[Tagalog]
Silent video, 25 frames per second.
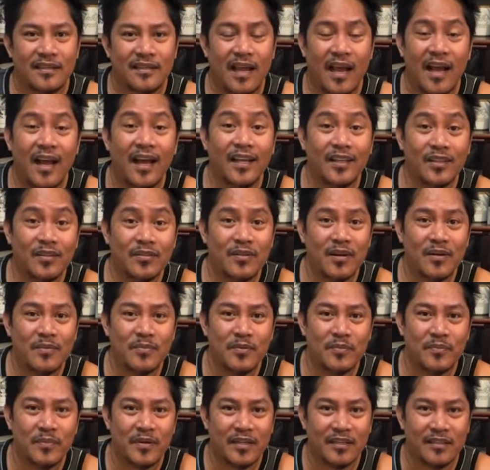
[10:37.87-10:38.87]
Nakakatuwa
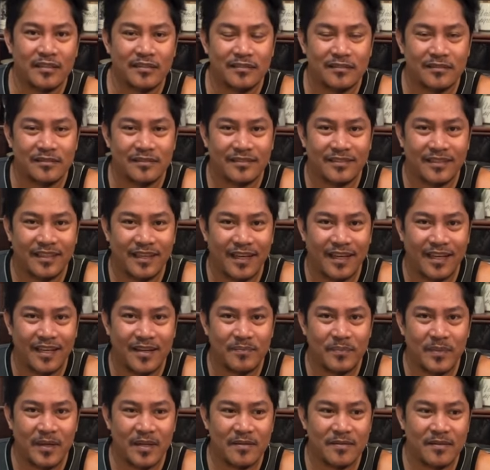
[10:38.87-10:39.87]
po pag ganun.
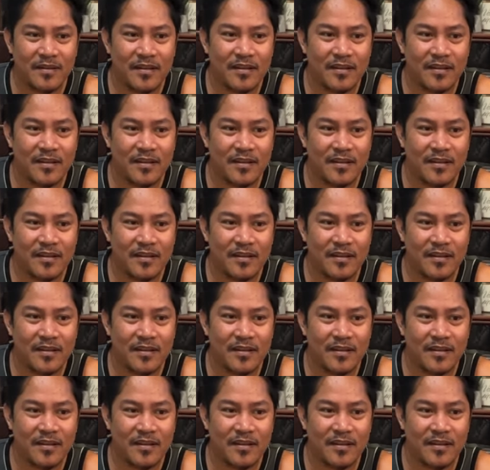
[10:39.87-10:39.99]
Kaya pag